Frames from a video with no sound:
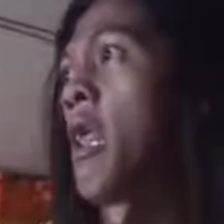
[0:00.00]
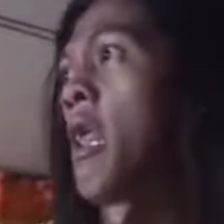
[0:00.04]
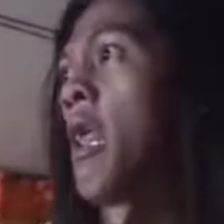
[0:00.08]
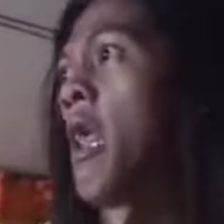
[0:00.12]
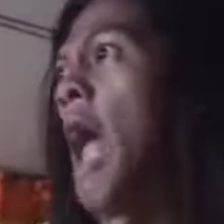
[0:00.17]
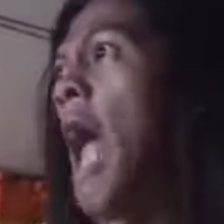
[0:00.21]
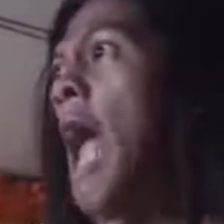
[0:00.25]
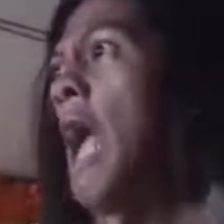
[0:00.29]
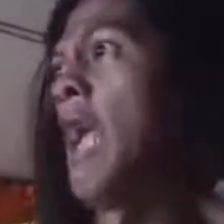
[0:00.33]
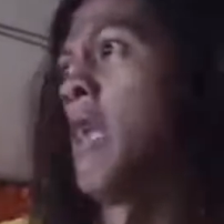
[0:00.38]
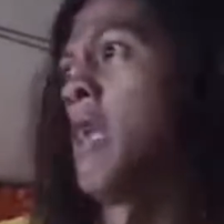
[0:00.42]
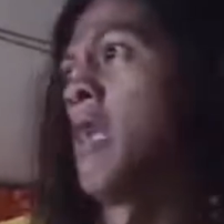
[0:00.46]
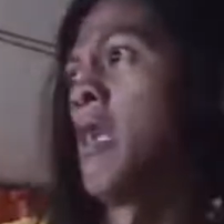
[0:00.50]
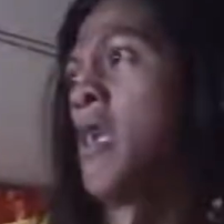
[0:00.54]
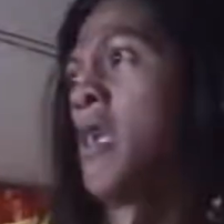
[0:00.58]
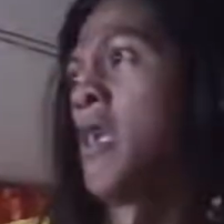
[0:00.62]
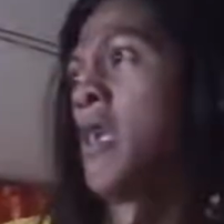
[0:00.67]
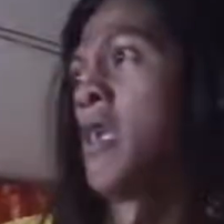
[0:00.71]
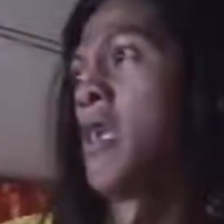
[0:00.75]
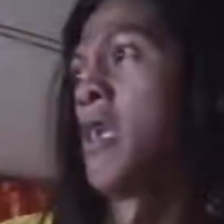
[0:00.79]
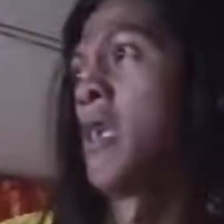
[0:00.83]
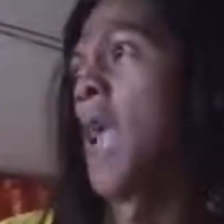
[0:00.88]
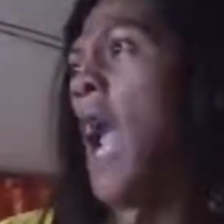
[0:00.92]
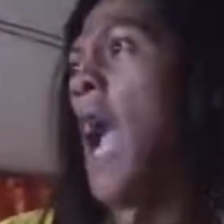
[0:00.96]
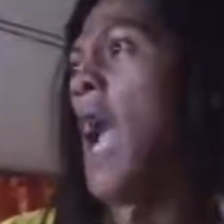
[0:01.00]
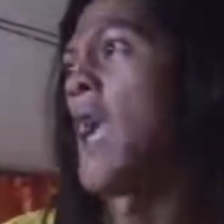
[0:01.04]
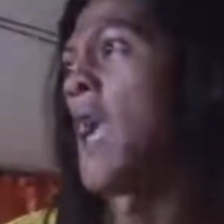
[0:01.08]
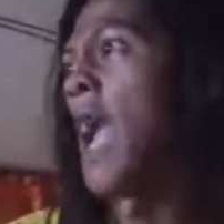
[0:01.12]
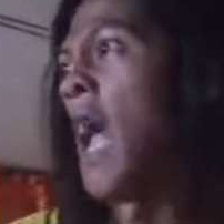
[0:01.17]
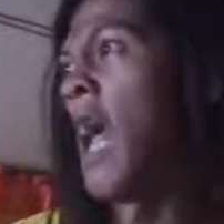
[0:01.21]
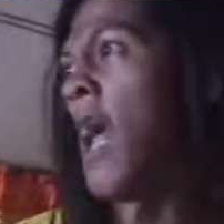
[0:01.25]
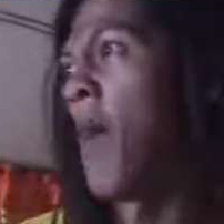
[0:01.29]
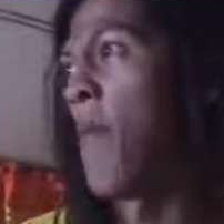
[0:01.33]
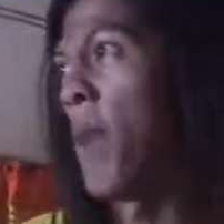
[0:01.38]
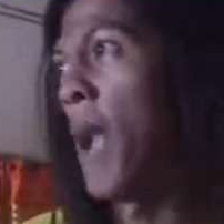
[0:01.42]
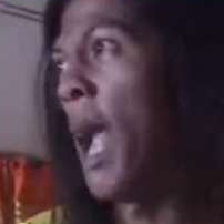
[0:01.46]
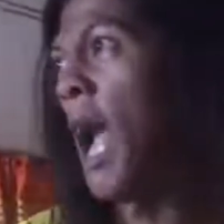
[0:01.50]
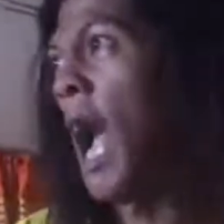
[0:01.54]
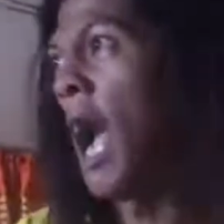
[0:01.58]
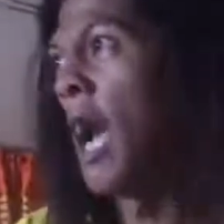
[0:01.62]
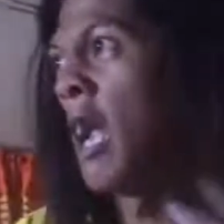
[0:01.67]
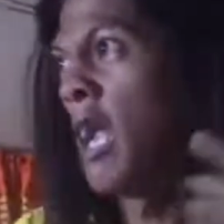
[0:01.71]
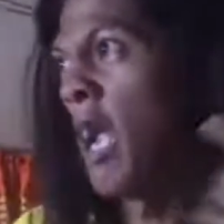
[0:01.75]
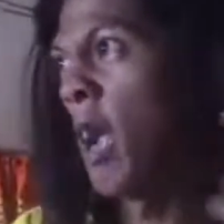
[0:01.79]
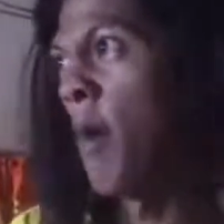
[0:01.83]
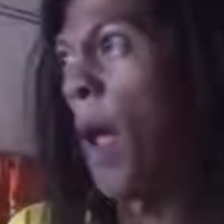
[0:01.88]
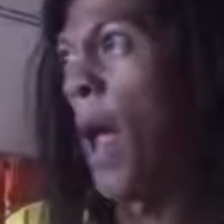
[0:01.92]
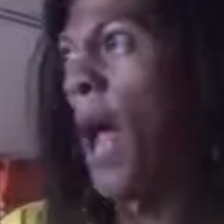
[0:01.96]
Ay, ay, grabe ang
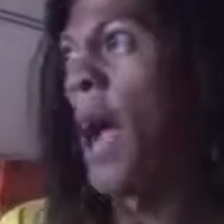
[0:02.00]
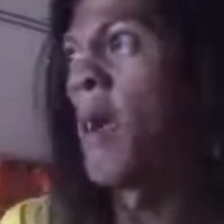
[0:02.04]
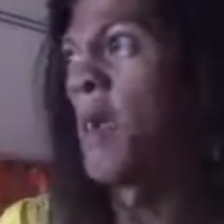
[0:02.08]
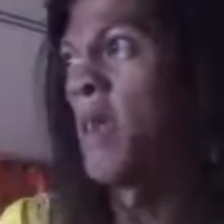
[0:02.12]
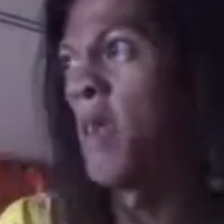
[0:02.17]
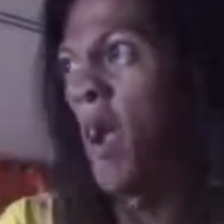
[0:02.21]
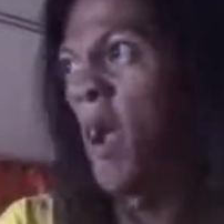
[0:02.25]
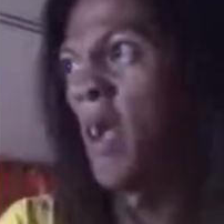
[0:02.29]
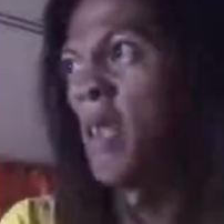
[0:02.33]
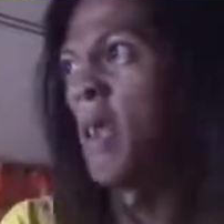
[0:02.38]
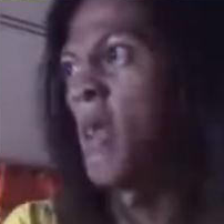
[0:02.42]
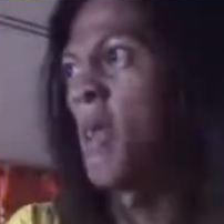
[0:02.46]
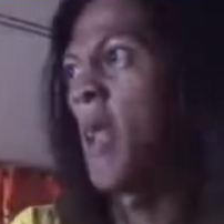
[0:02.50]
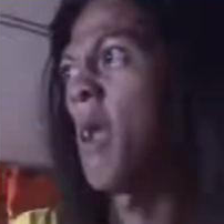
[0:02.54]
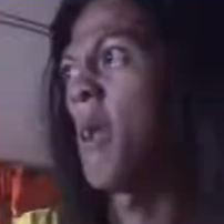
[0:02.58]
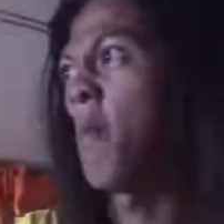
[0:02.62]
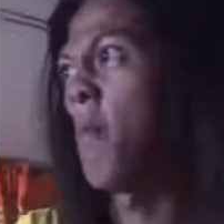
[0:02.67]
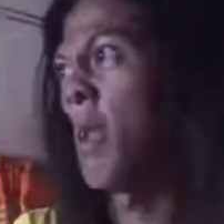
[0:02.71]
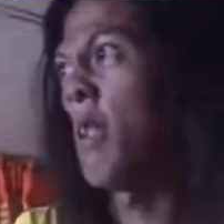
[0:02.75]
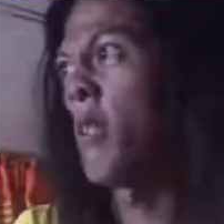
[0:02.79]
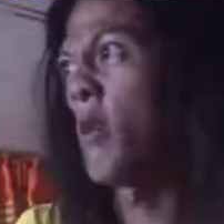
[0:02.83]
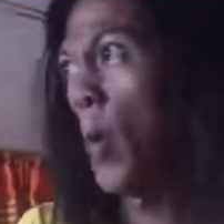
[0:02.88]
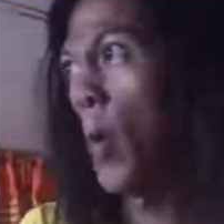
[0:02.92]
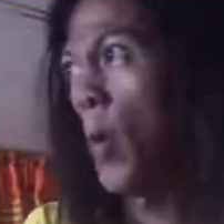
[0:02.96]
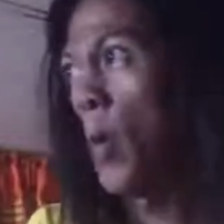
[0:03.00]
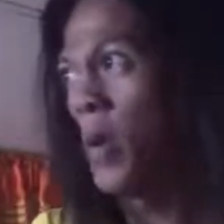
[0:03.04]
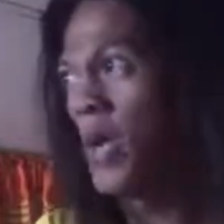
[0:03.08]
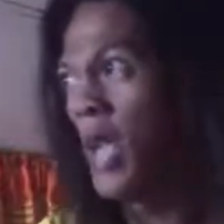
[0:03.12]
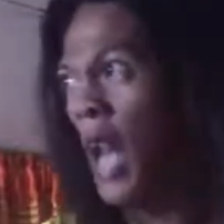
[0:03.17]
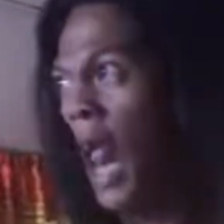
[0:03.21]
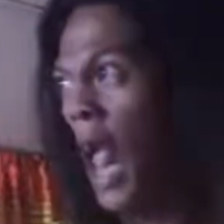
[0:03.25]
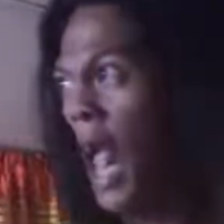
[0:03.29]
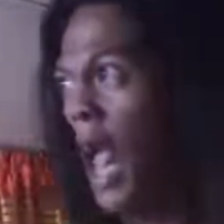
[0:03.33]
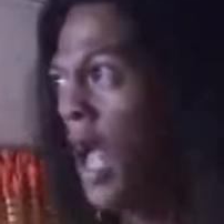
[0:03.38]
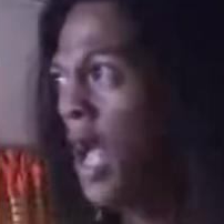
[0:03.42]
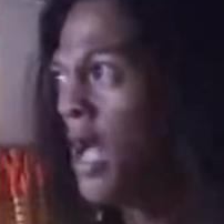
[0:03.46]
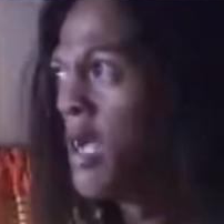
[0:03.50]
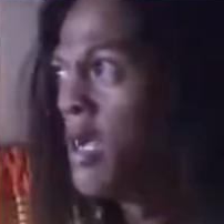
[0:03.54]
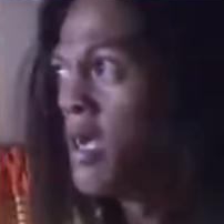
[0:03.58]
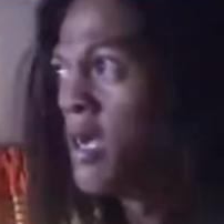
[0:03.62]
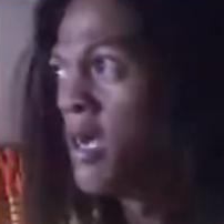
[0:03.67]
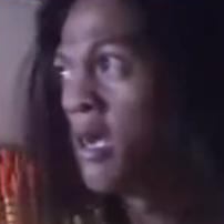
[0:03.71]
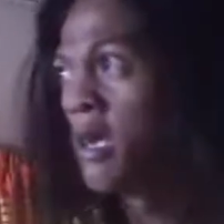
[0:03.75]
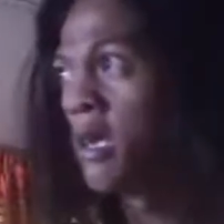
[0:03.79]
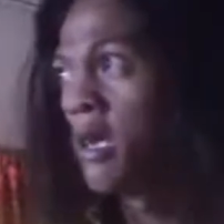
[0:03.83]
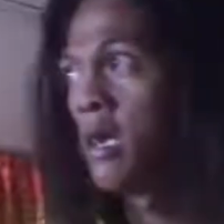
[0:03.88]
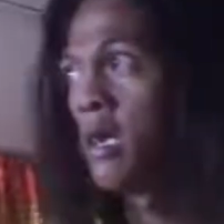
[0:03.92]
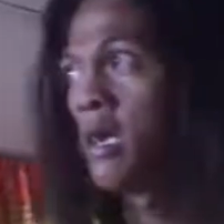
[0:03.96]
OA. Para may dumaan na truck ng basura.
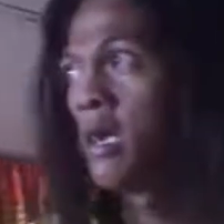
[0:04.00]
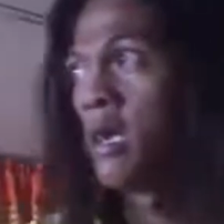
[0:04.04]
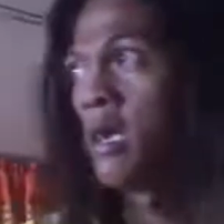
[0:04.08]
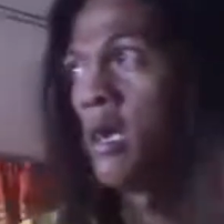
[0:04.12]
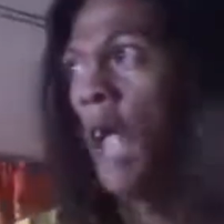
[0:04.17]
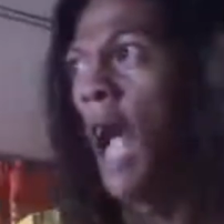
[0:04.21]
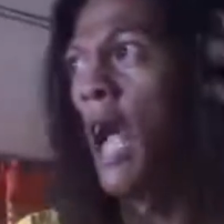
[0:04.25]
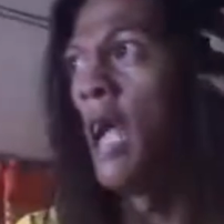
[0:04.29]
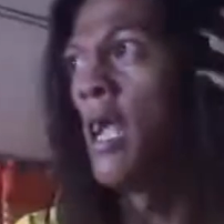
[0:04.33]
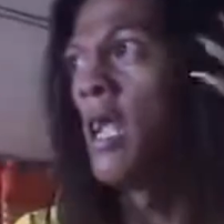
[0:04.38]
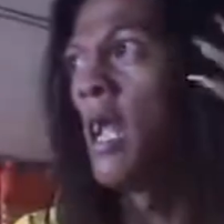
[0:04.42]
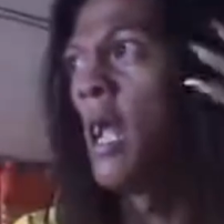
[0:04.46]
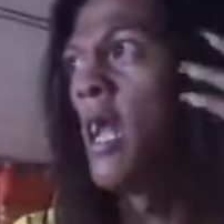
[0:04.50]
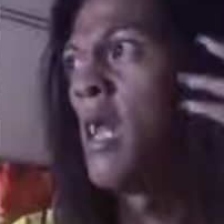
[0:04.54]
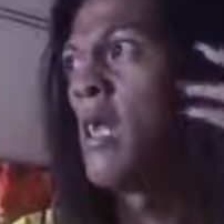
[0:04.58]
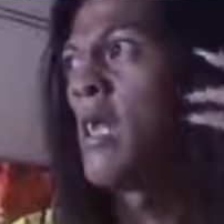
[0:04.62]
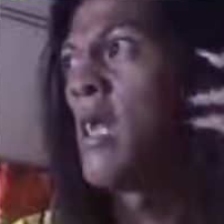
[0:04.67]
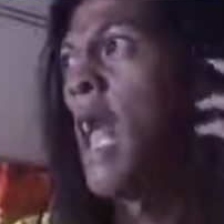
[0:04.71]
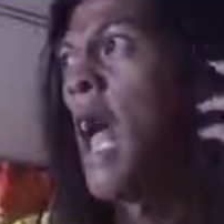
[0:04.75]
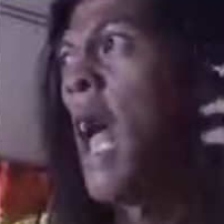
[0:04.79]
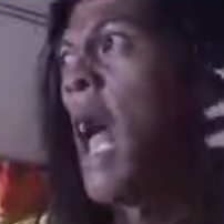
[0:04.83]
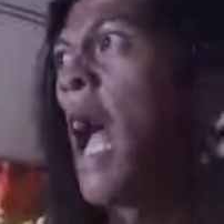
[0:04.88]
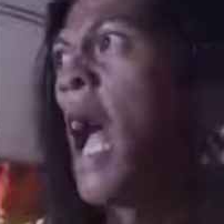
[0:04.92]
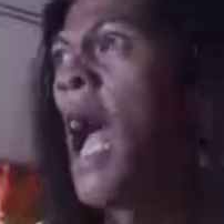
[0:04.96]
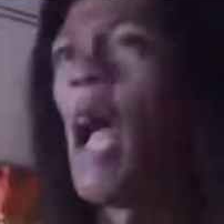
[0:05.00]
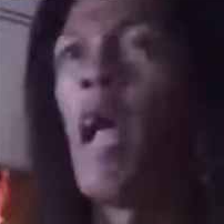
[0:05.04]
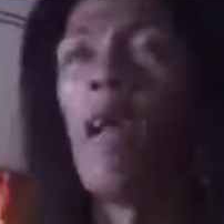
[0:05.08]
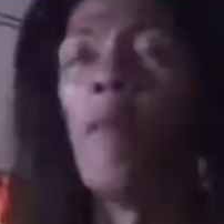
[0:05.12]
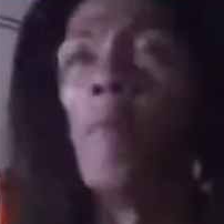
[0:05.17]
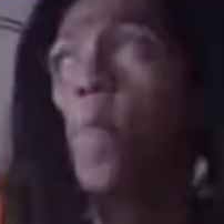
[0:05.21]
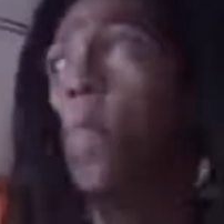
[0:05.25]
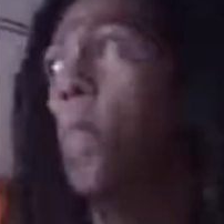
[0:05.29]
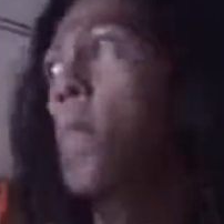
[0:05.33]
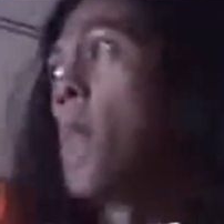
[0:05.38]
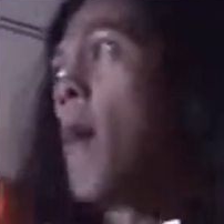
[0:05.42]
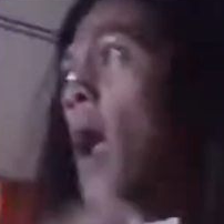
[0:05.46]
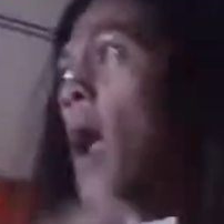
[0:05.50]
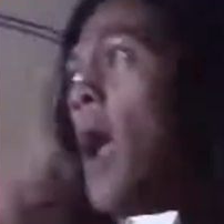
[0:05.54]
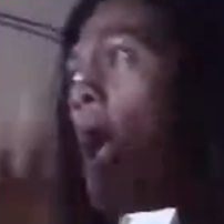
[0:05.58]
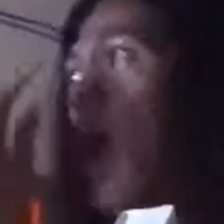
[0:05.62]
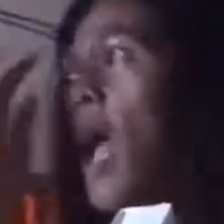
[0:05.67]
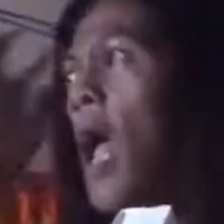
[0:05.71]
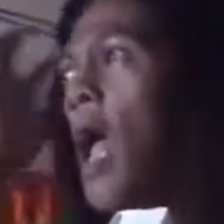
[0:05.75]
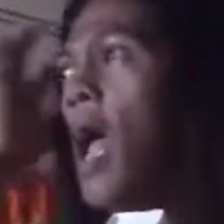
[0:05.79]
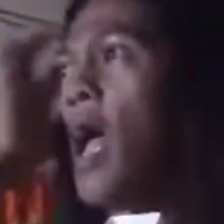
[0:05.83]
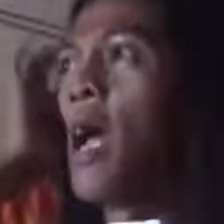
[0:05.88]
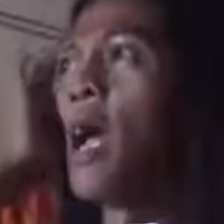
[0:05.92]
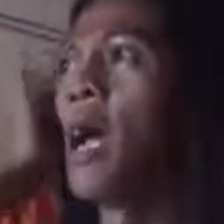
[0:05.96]
Ay, nilasahan pa.
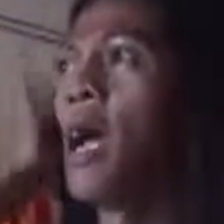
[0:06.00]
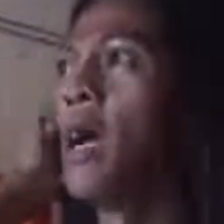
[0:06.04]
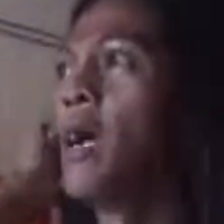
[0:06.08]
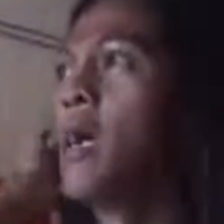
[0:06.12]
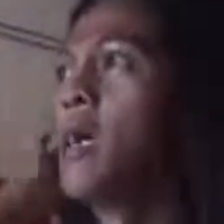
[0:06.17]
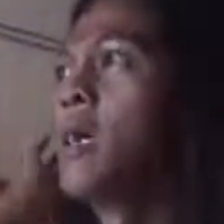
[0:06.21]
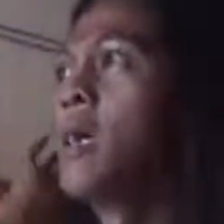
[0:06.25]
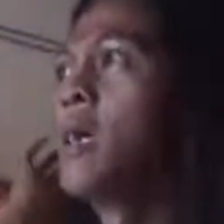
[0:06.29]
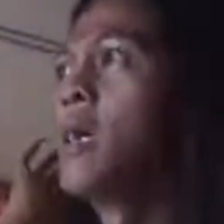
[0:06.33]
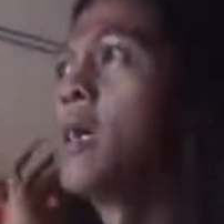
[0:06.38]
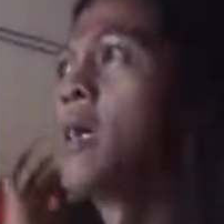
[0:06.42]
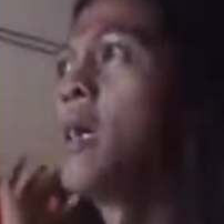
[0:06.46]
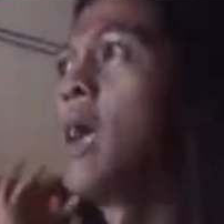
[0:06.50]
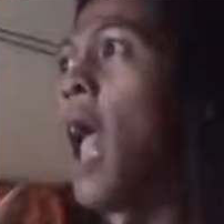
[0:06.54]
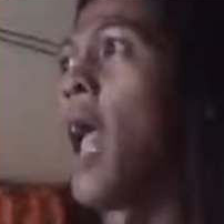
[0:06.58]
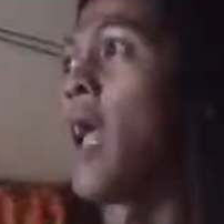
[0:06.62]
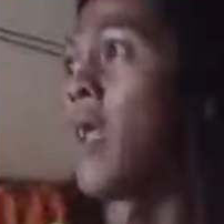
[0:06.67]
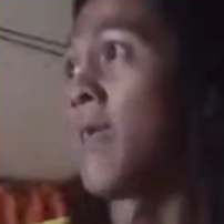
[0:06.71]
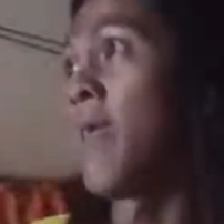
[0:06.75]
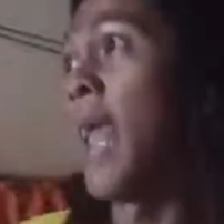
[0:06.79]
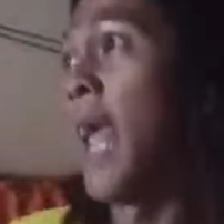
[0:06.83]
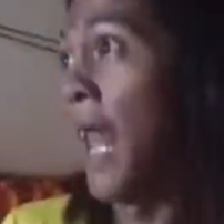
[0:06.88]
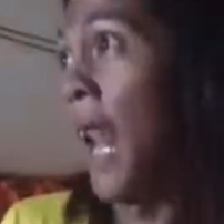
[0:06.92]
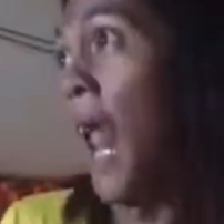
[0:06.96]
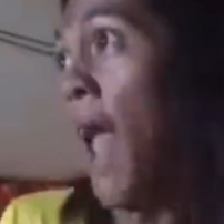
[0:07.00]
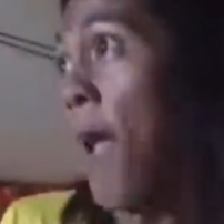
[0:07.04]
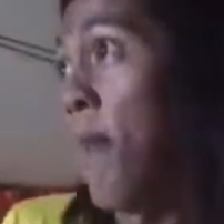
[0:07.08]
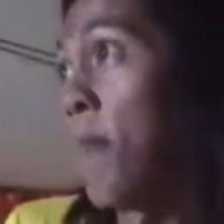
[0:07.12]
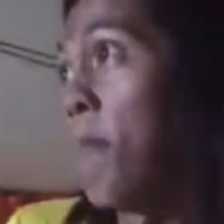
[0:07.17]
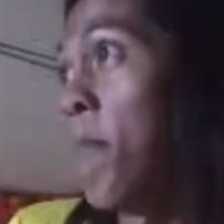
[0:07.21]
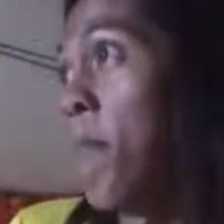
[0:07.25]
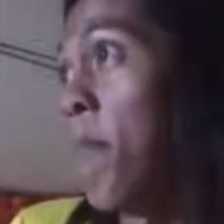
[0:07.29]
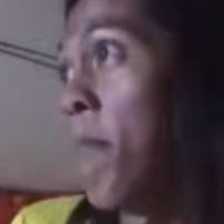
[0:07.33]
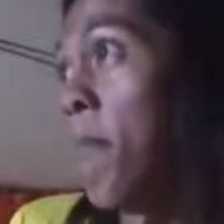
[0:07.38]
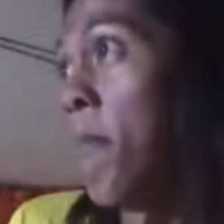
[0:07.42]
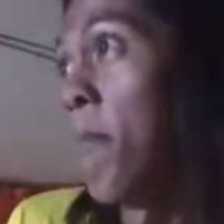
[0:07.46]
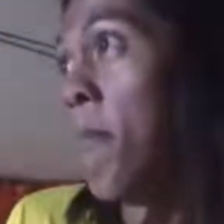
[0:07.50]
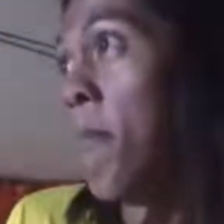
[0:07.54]
Nasakit log! Sarap.